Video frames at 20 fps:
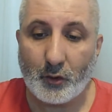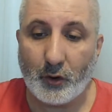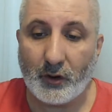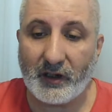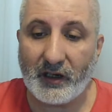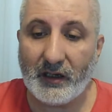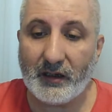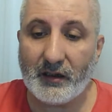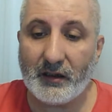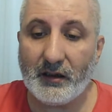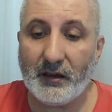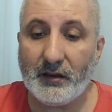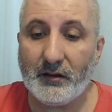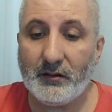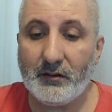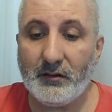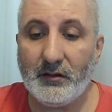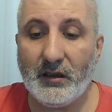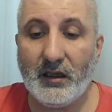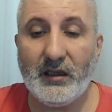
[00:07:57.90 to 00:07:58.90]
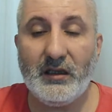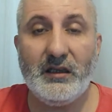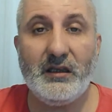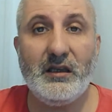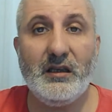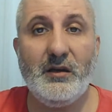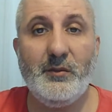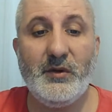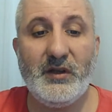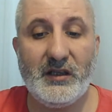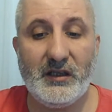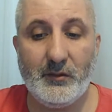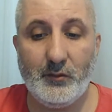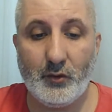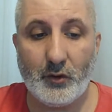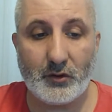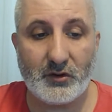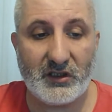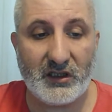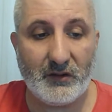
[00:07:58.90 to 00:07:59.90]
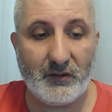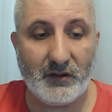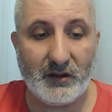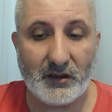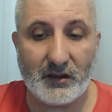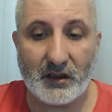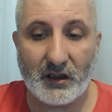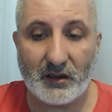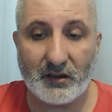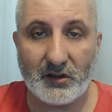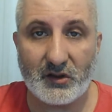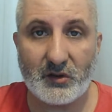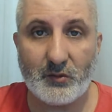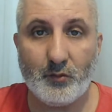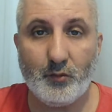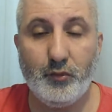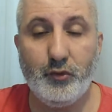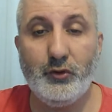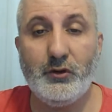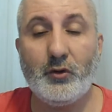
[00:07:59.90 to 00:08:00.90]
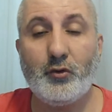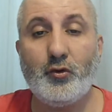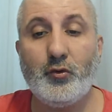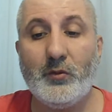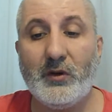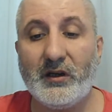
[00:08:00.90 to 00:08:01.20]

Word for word: Correa'la ilgili bilgim yok sevgili kardeşim. Bu da